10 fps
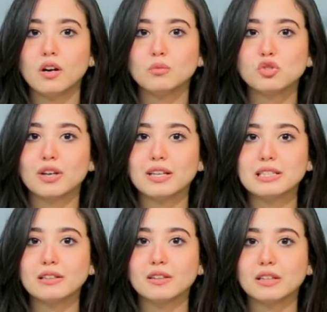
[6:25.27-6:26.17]

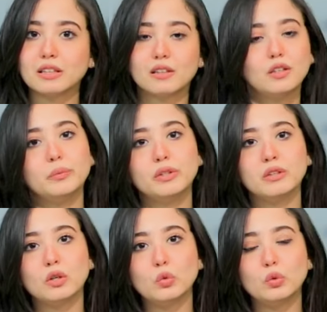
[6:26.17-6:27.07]
مشاهدينا الكرام
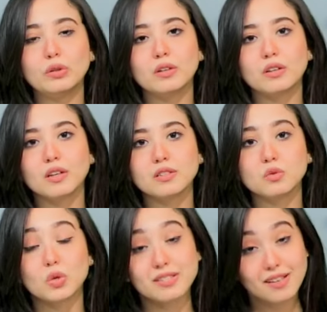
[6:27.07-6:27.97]
نكون قد
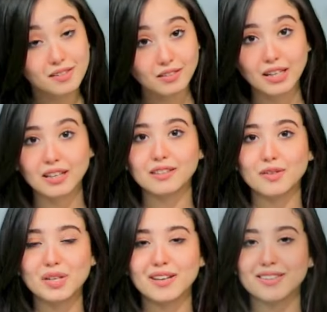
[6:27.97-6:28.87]
وصلنا لختام هذه